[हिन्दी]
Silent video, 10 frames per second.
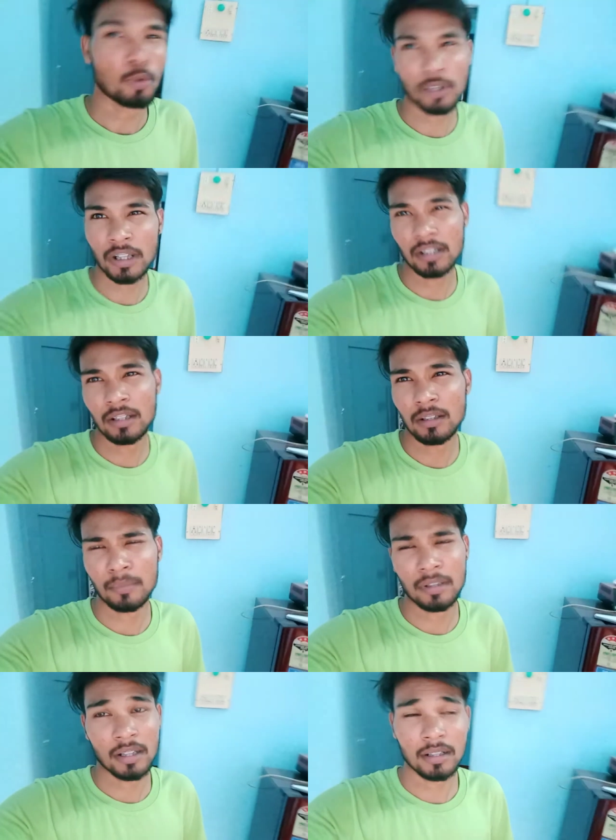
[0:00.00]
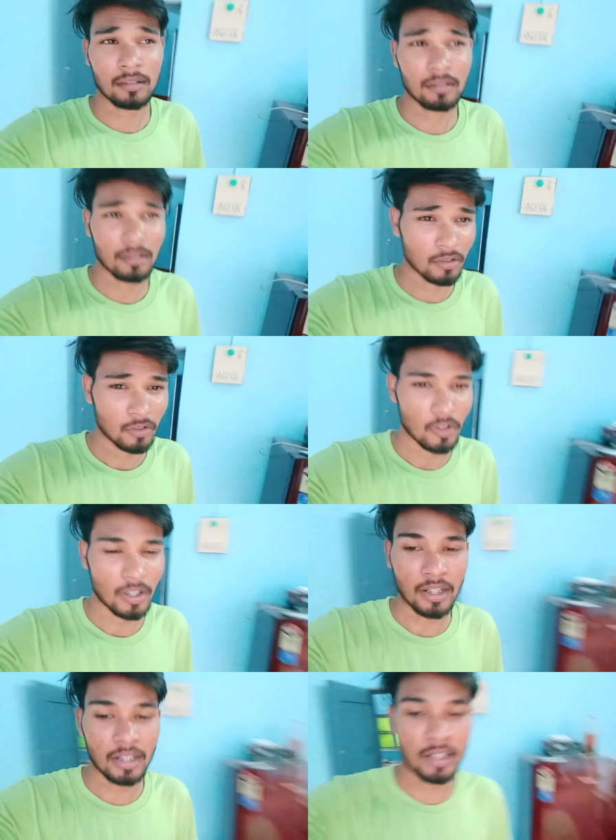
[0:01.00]
क्या होती है मैंने ज़्यादा
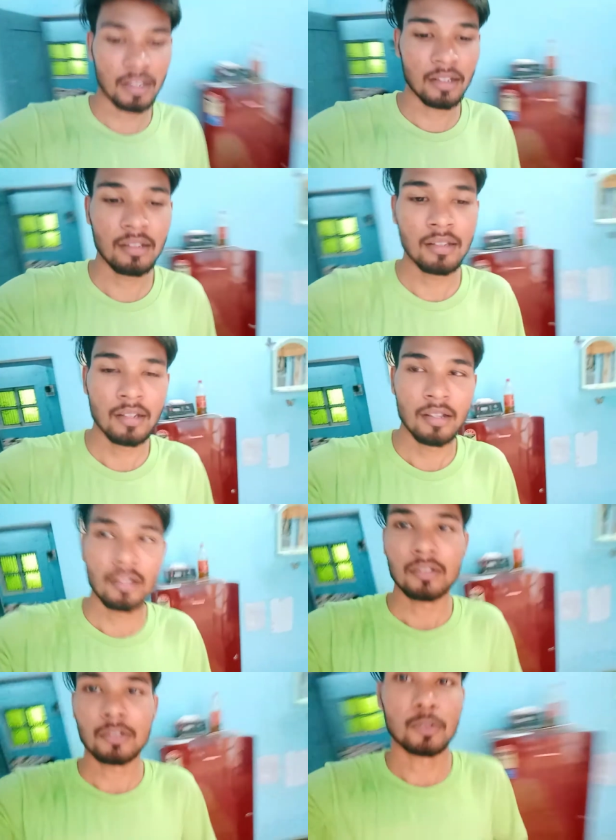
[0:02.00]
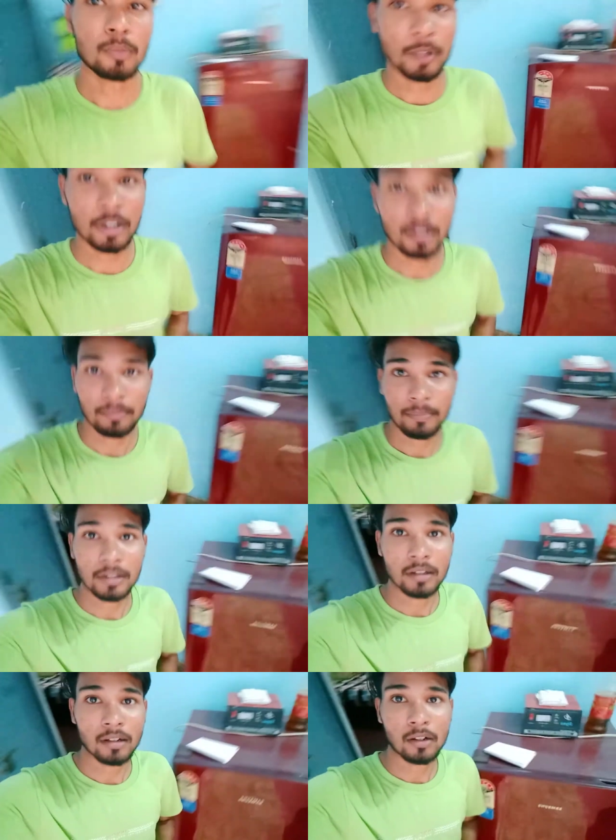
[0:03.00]
रिकॉर्डिंग की नहीं
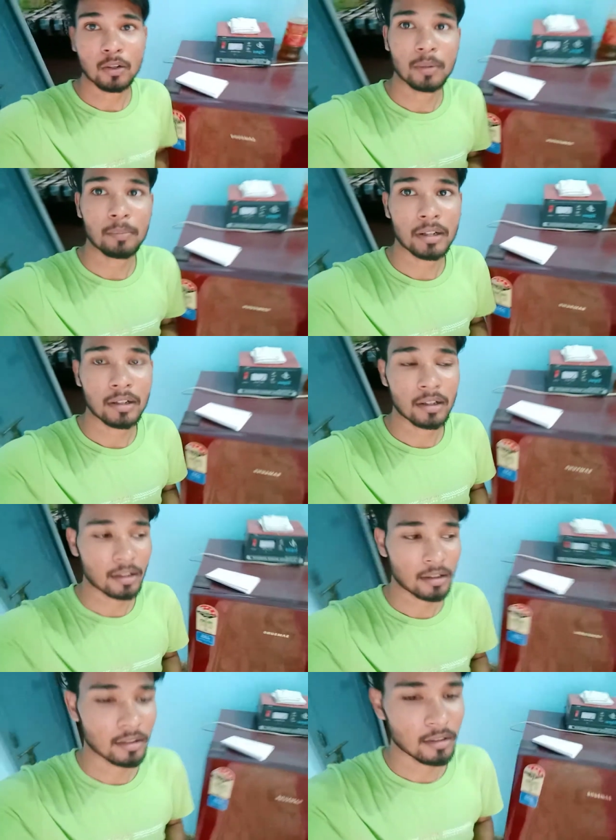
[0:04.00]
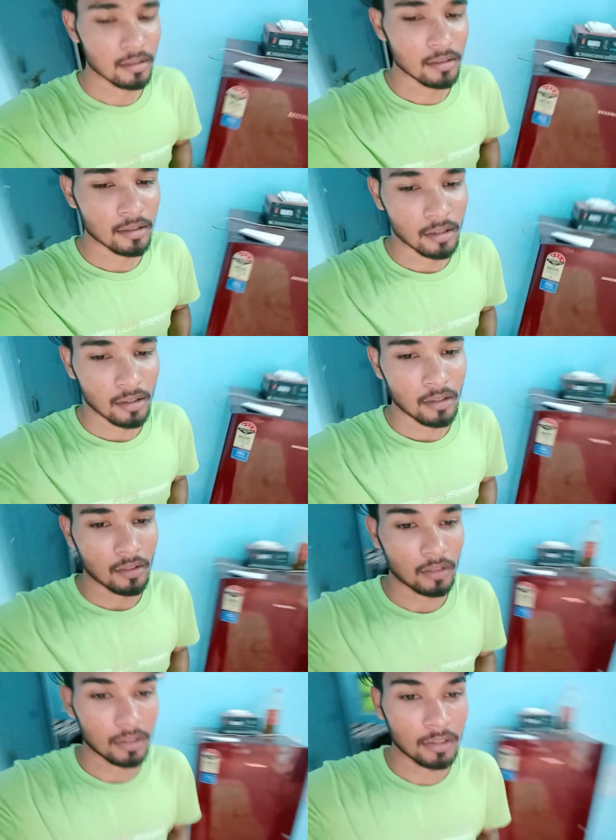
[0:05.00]
मेरे को रखा है
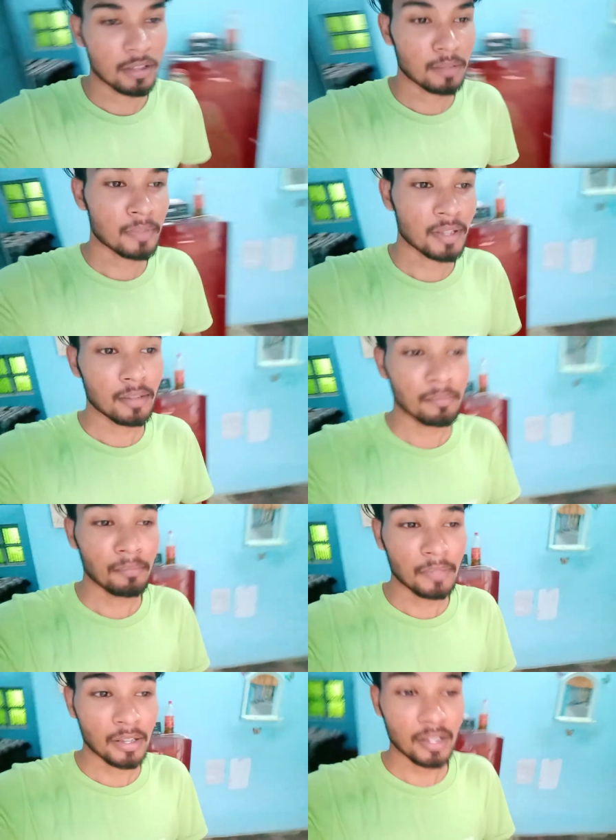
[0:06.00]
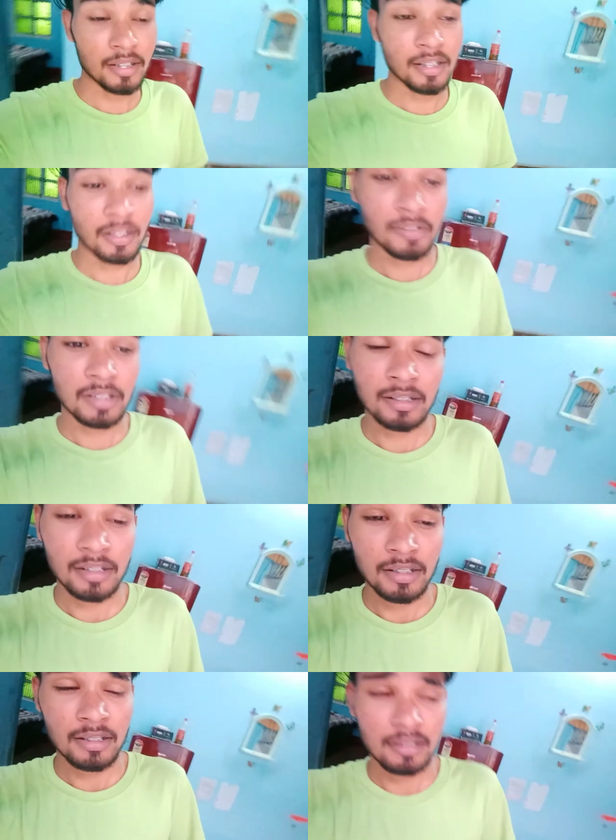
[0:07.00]
और गलती से मेरा मैं कहीं जाने वाला था
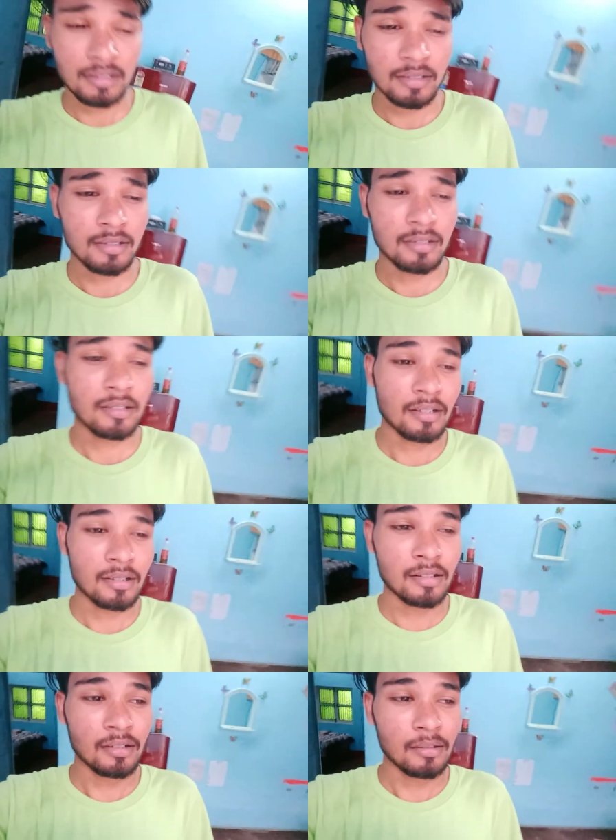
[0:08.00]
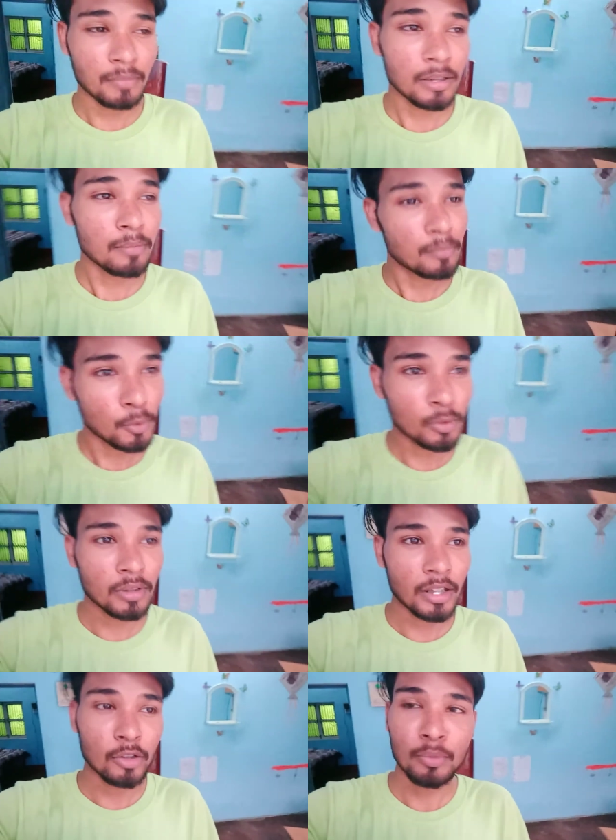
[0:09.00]
कहीं मतलब
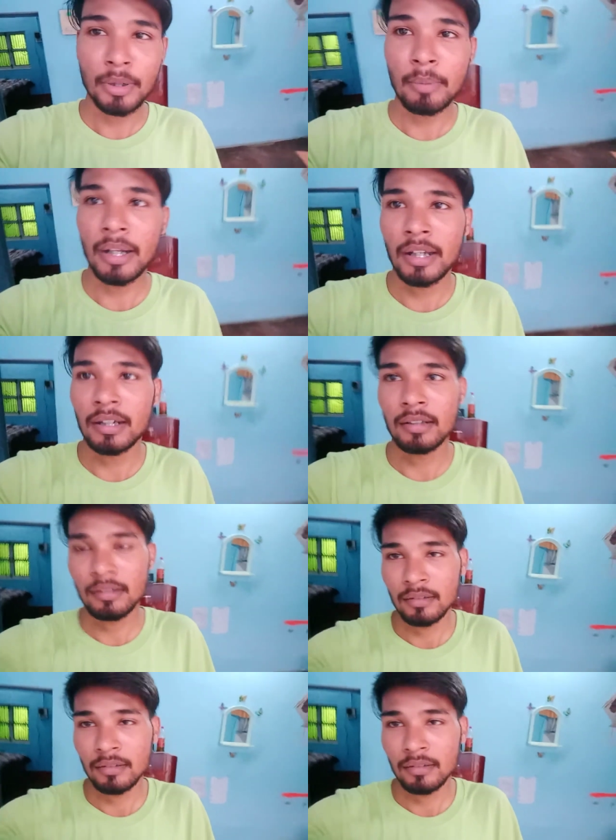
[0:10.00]
बहुत एक दो महीने पहले का